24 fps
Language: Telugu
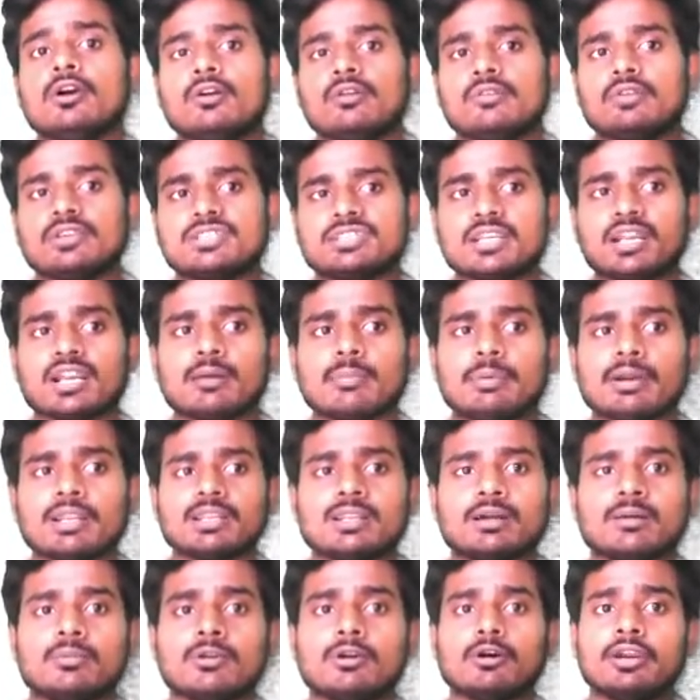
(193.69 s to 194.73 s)

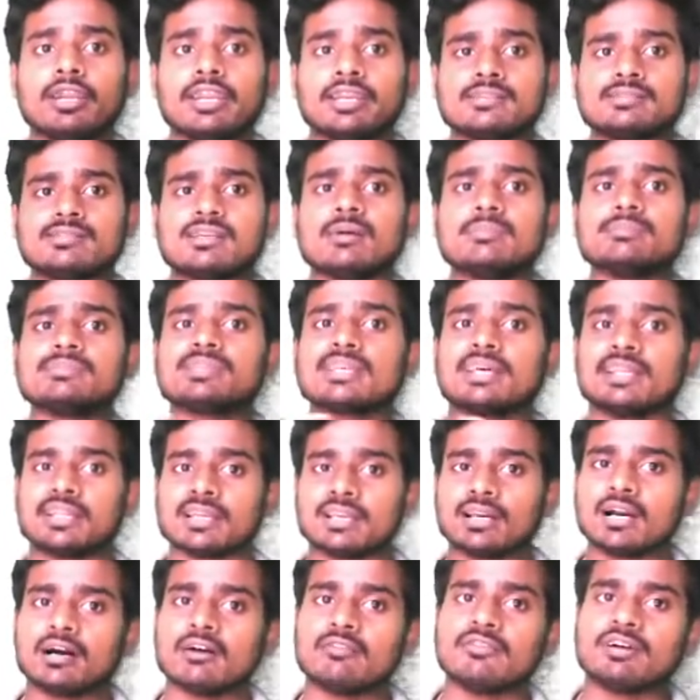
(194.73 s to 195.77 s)
విశాఖపట్నంలో ఎగ్జామ్
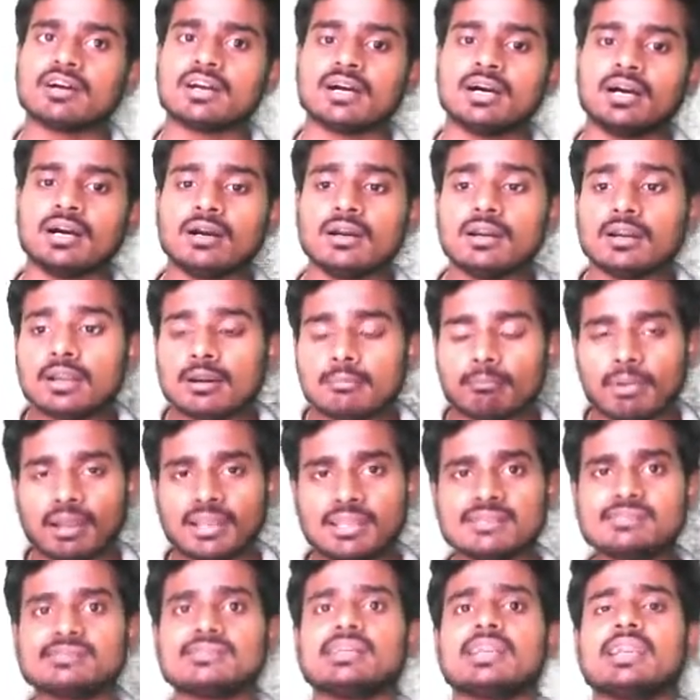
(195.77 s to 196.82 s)
సరిగా అవ్వక మళ్ళీ
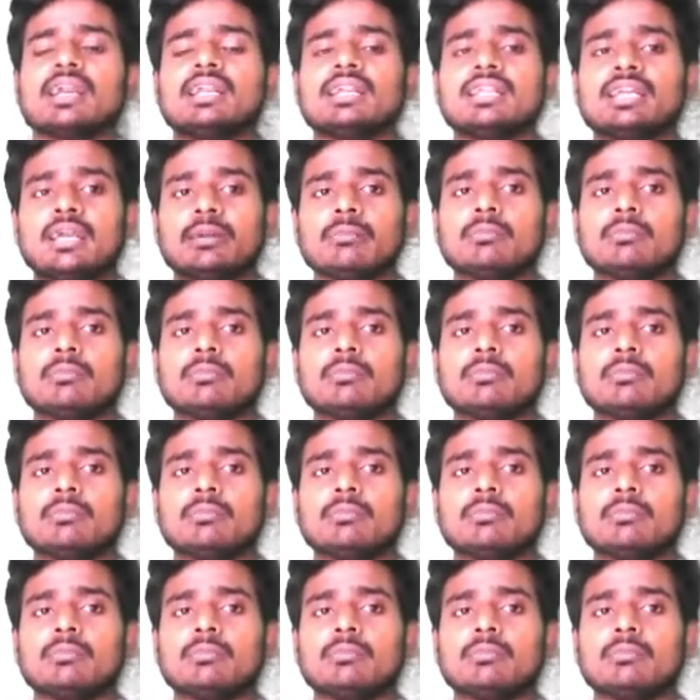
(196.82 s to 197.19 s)
సెకండ్ టైం